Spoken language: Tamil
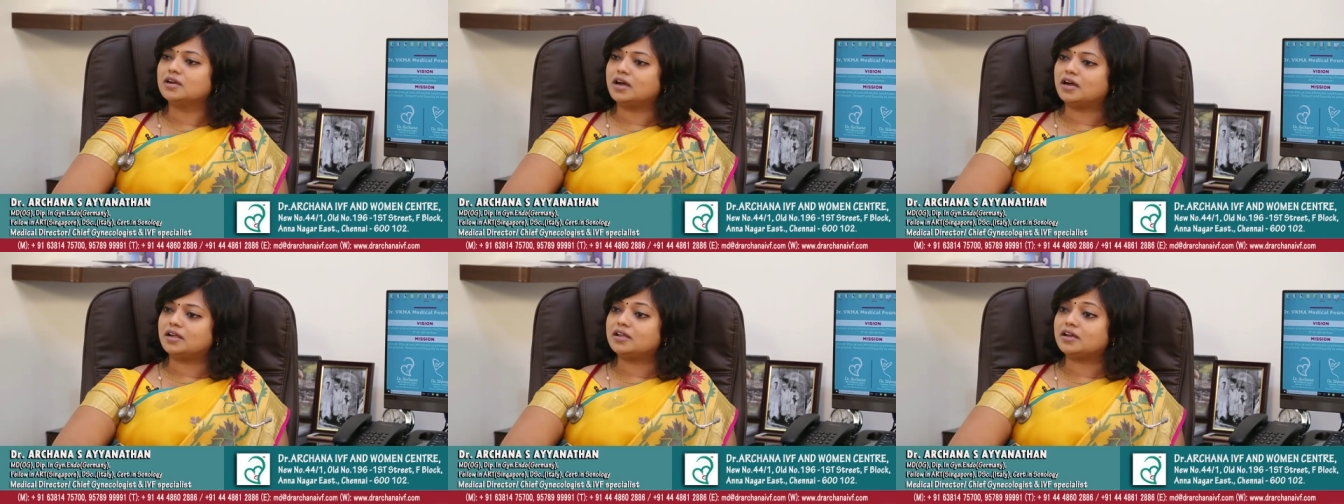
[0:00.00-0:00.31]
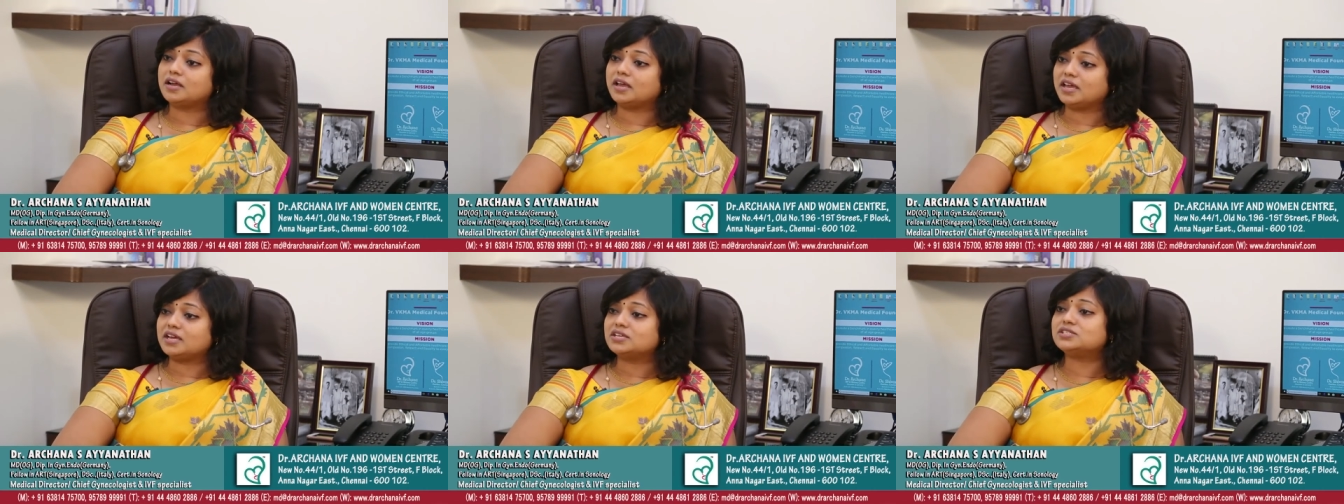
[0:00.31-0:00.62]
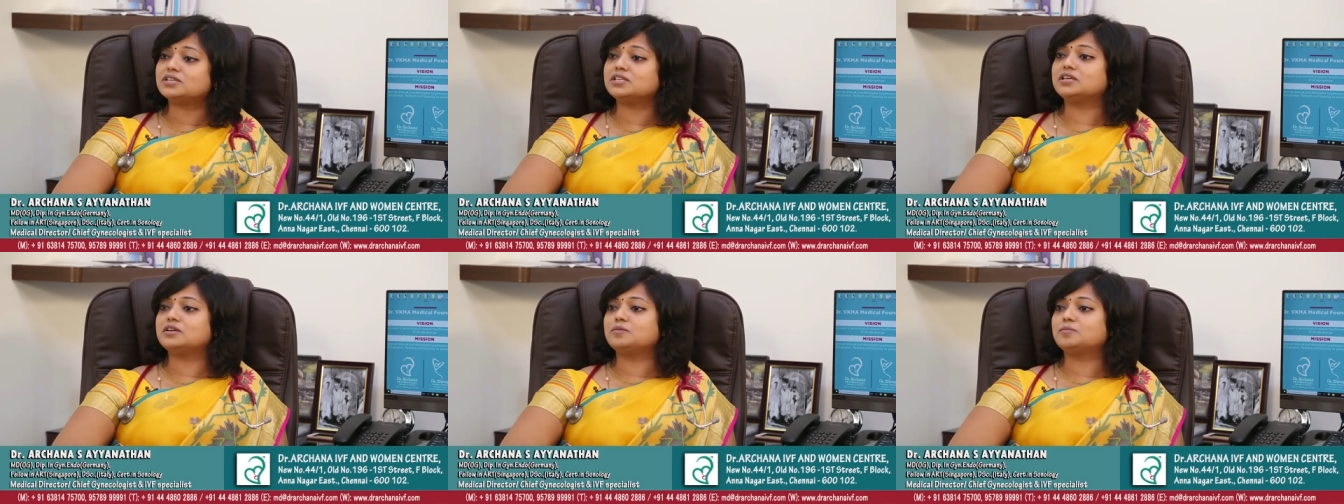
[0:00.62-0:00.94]
ஆனால் ஏஜ்
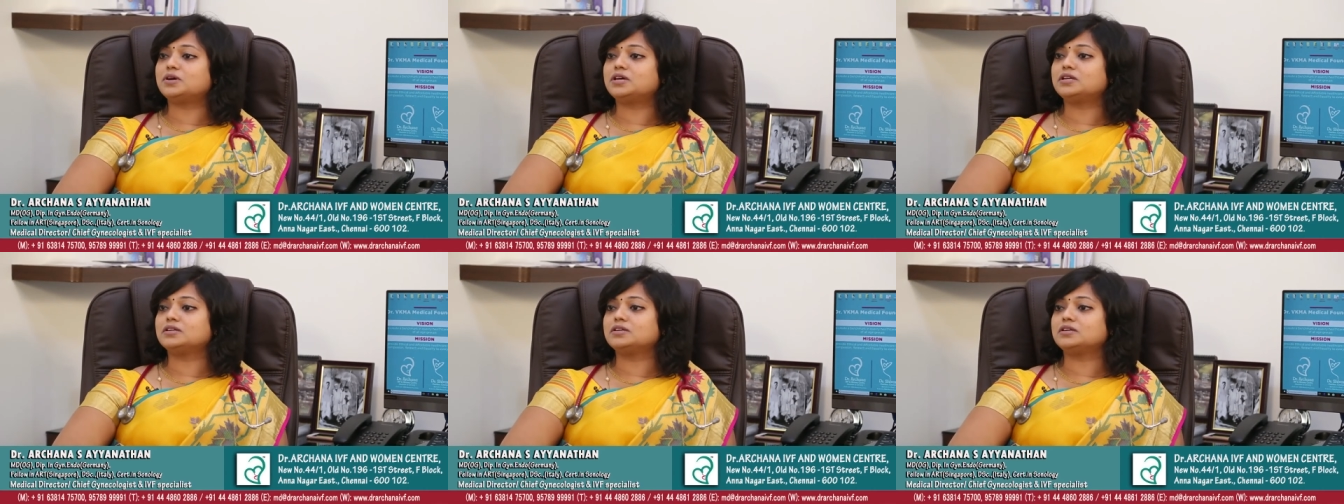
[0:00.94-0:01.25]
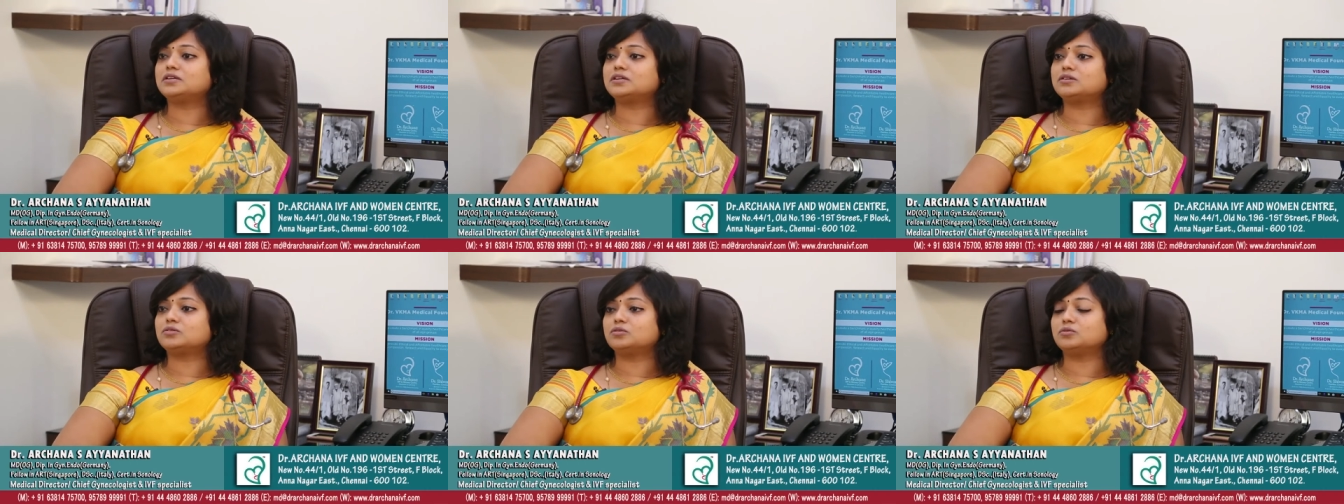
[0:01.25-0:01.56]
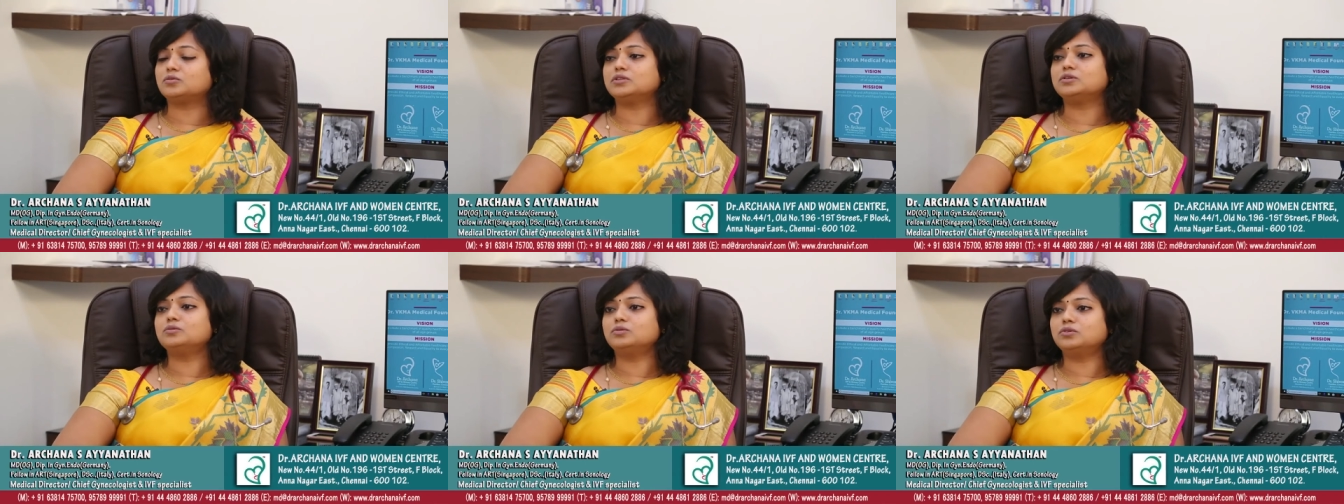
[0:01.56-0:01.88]
அதிகமாக இருக்குன்றவங்க
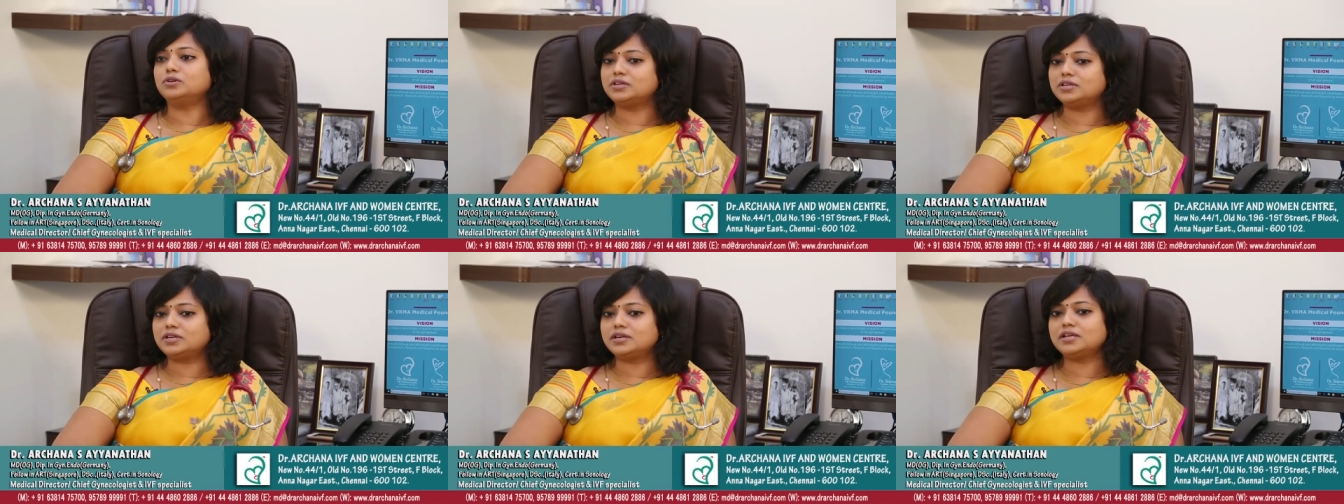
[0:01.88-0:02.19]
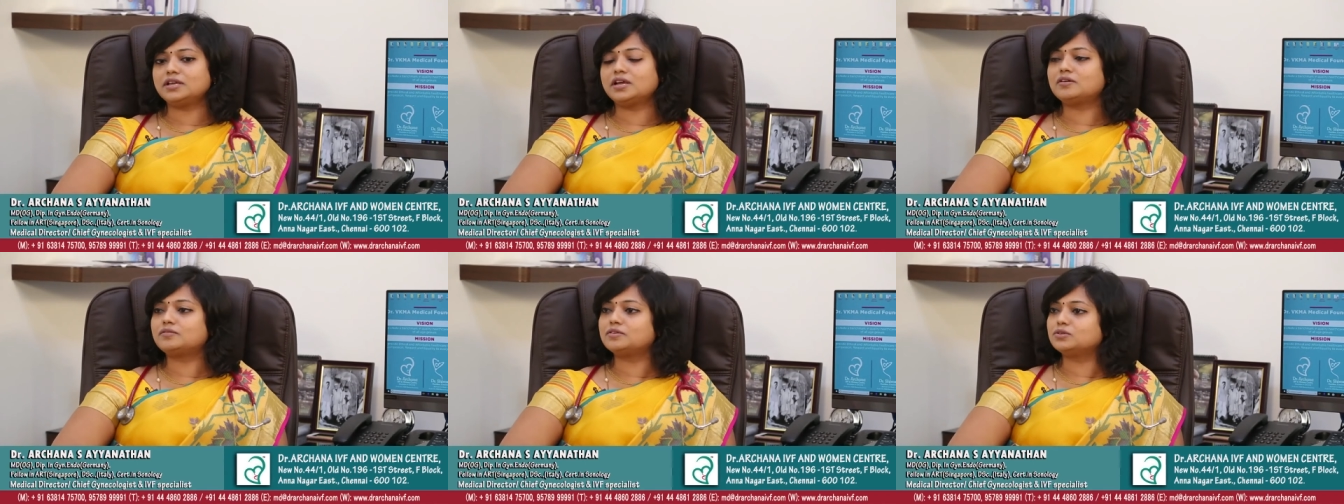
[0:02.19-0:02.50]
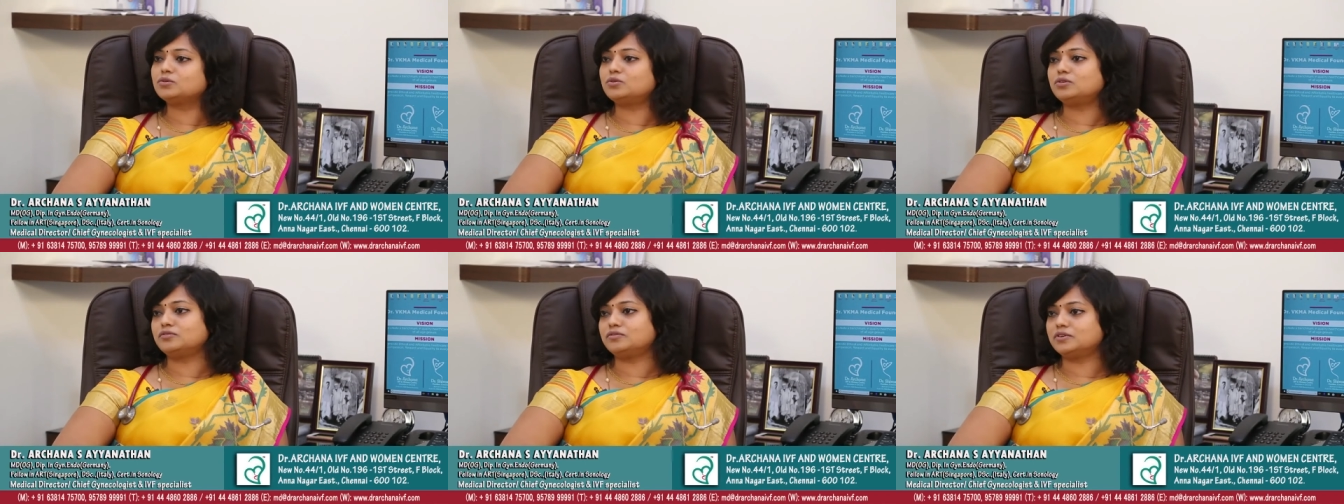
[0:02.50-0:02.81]
வந்து உடனடியாக
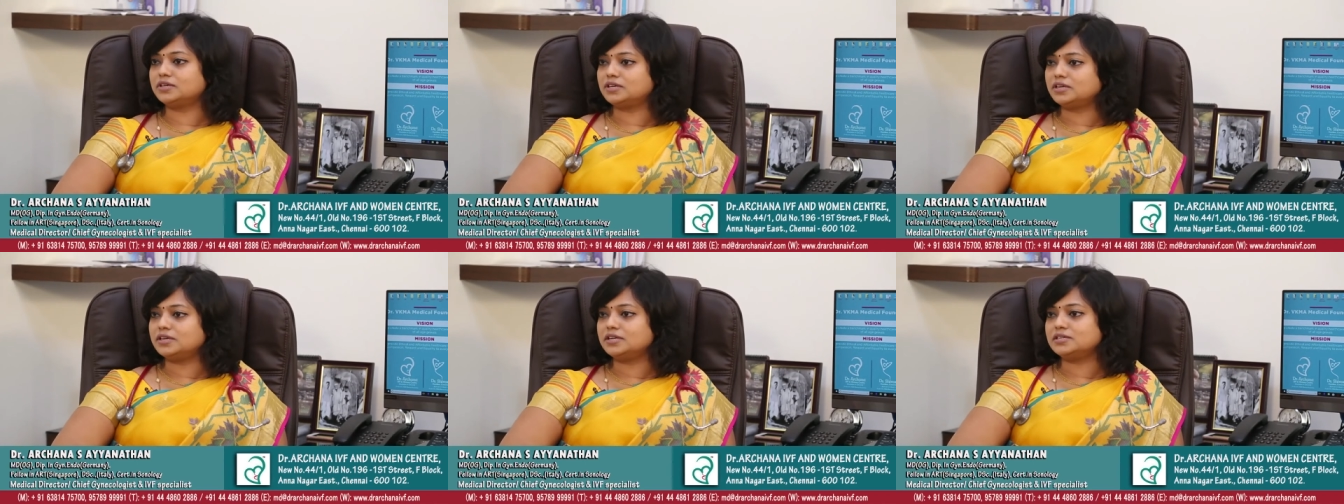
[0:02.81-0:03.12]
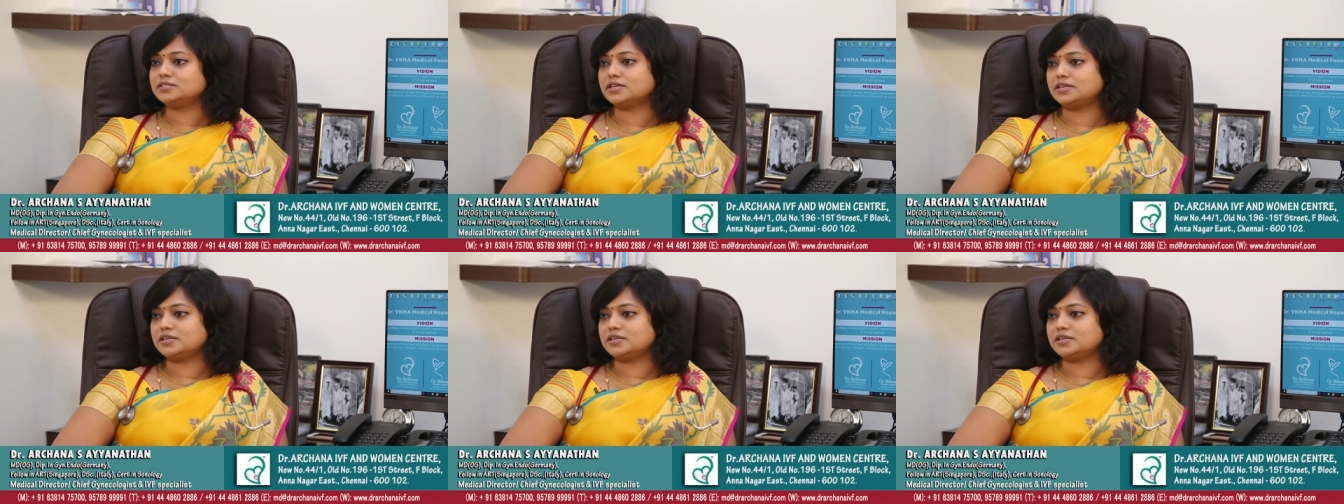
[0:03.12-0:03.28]
வந்து ஒரு ஃபர்டிலிட்டி